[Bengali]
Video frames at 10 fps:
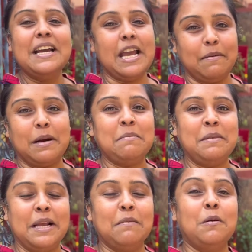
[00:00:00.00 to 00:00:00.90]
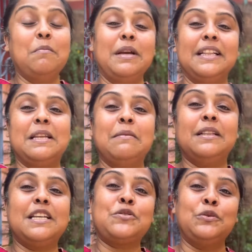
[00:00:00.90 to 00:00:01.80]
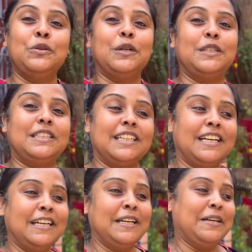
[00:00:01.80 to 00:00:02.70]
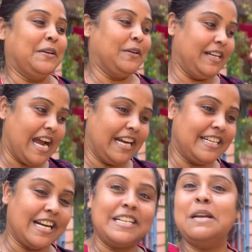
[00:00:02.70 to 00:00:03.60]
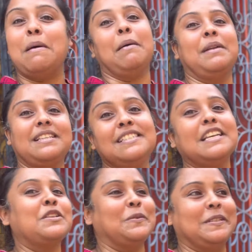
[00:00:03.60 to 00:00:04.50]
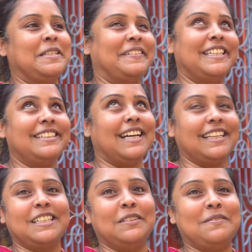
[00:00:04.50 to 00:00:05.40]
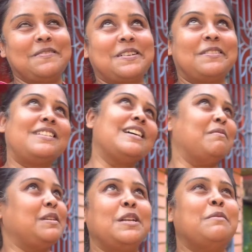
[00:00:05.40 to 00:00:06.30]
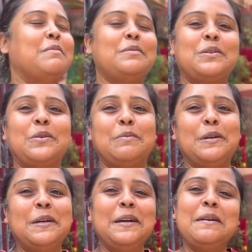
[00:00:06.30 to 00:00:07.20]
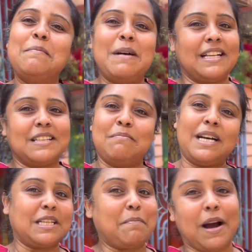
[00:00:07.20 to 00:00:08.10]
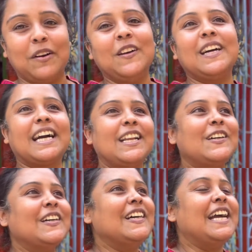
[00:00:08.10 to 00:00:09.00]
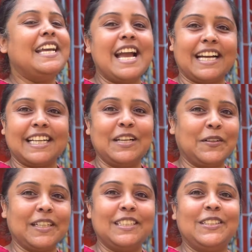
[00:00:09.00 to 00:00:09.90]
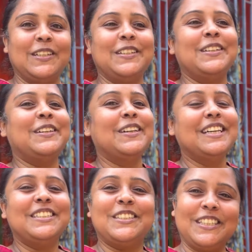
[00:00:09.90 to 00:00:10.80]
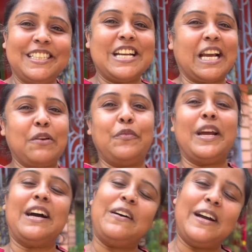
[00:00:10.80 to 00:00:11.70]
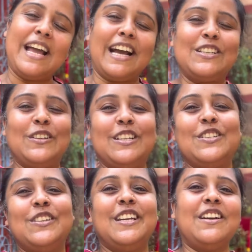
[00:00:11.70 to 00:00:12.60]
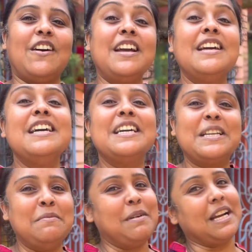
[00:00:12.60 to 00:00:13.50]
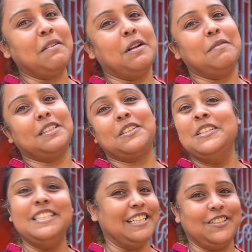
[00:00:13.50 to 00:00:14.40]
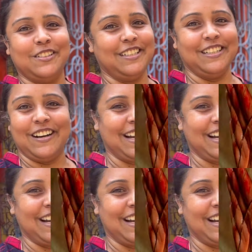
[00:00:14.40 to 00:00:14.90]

এইবার মেলবো মেলতে মেলতে শুরু হচ্ছে ওই ডায়েট চার্ট নিয়ে ভাবনা চিন্তা চলছে মানে দাদা কীরমভাবে করেছে আমি কীরমভাবে করব ব্যাস মাথা পাগল হয়ে গেল এই একটা লোকের জন্য যদি ট্র্যাকে ফেরা হয় একজনের জন্যই হয় কিংবা কেবলমাত্র নিজের জন্যই হয়